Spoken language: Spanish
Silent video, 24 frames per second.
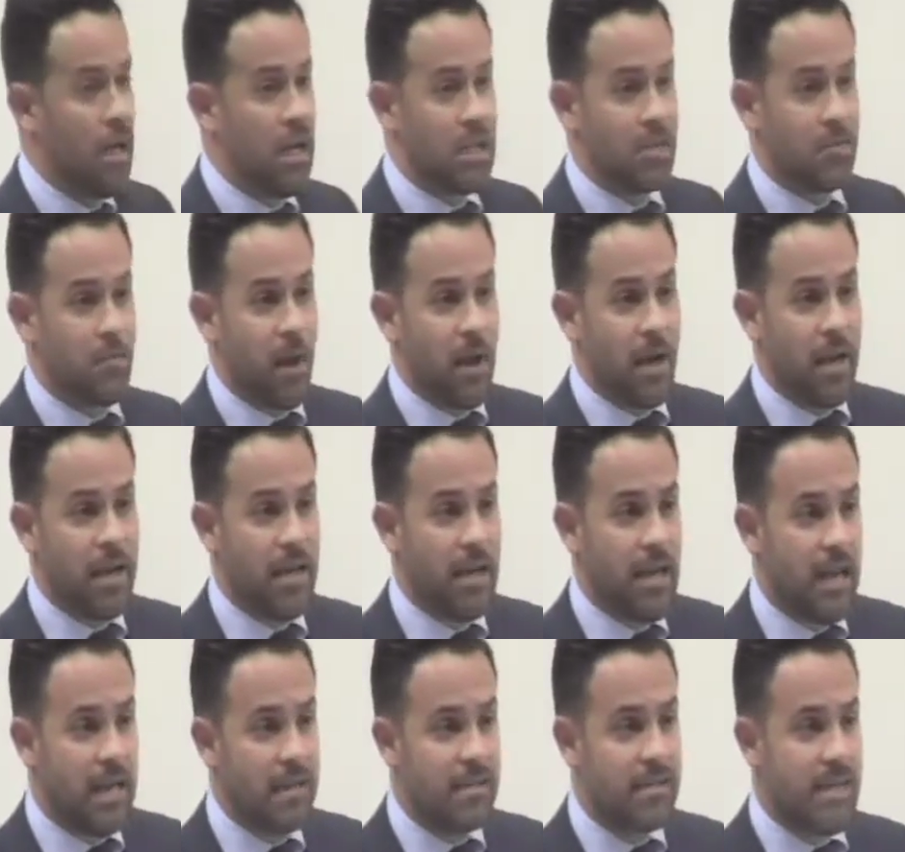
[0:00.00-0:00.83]
las
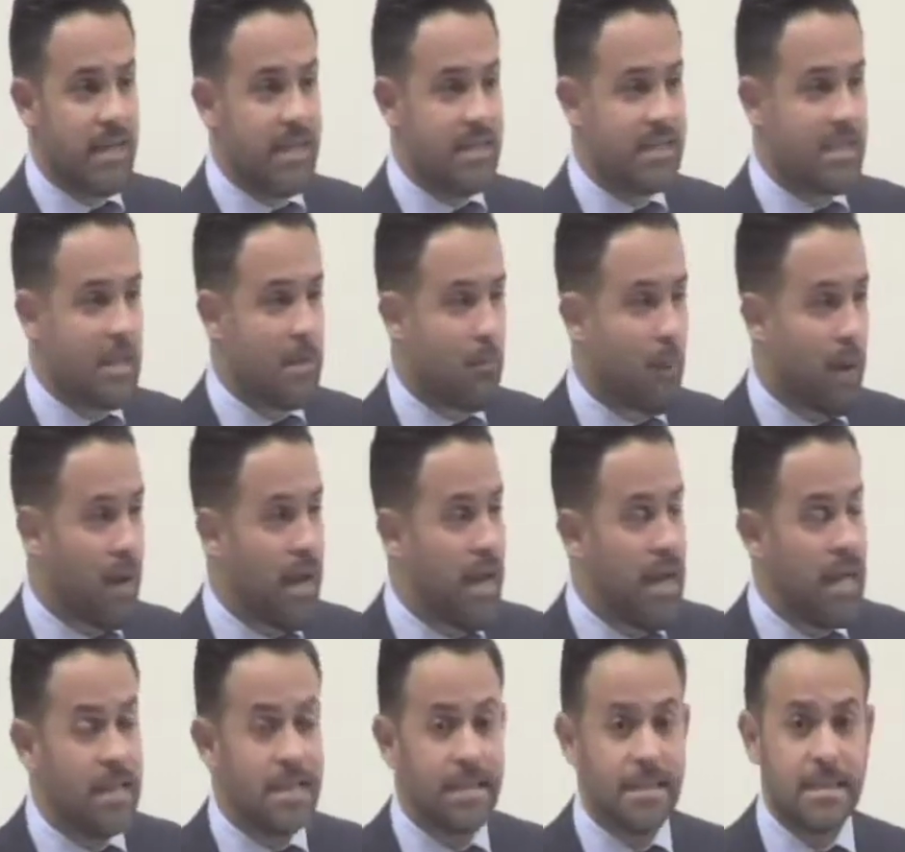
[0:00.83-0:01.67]
páginas de este
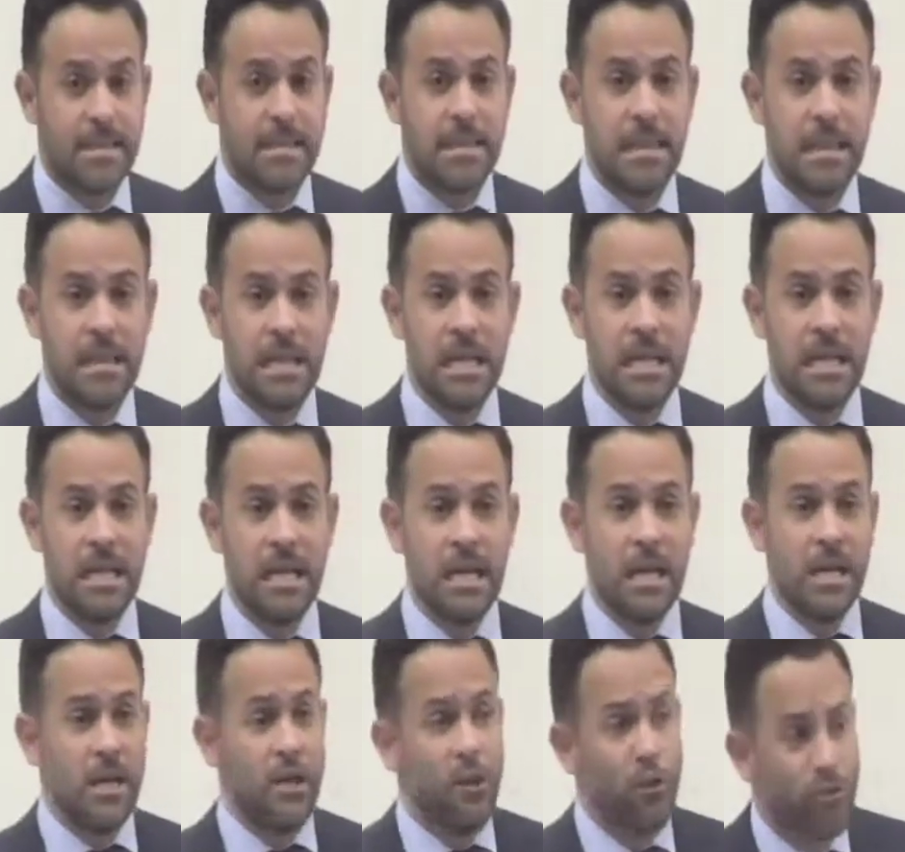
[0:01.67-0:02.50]
país.
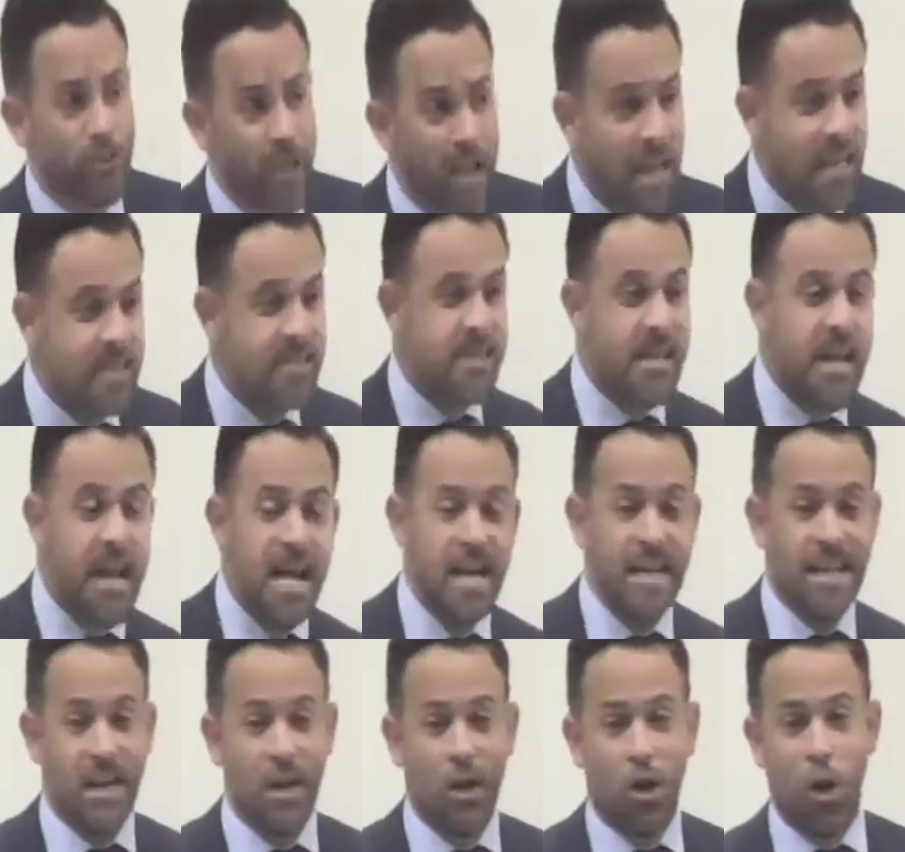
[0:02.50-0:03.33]
Y ustedes
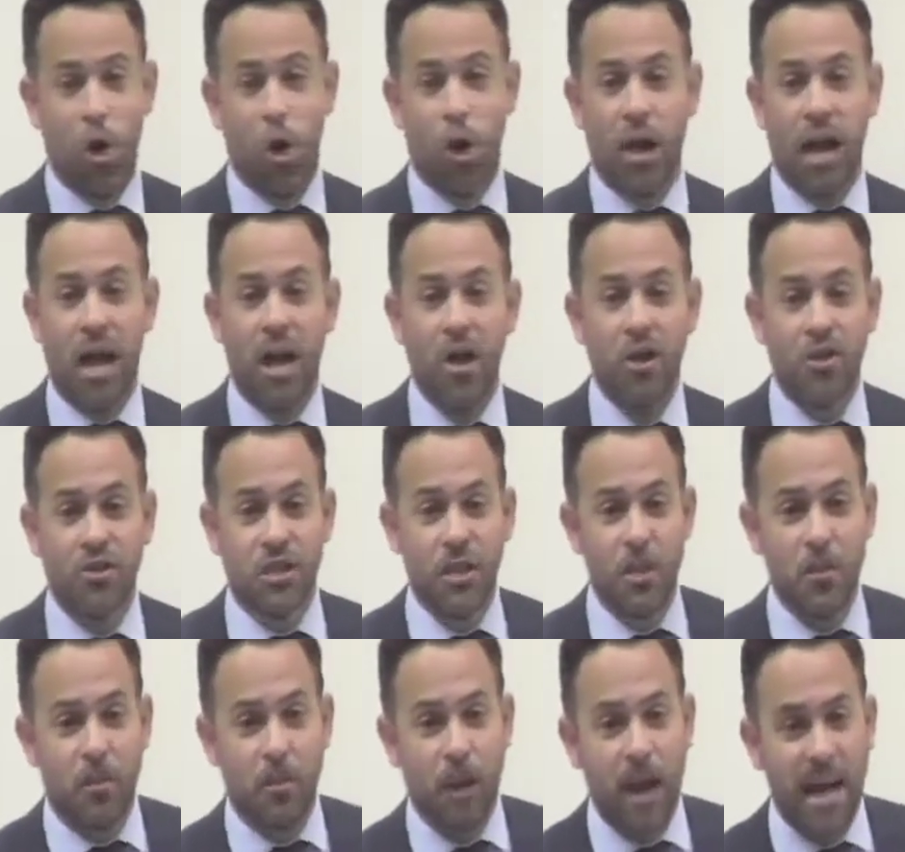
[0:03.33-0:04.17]
creen que lo lograron
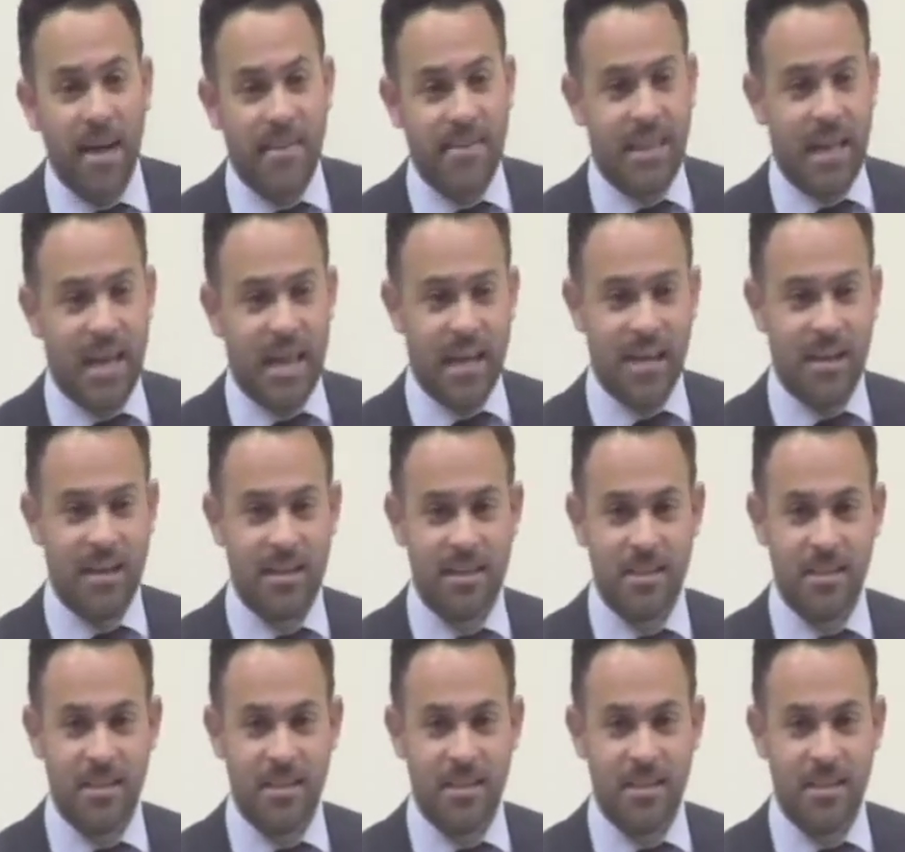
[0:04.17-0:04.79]
sin plata.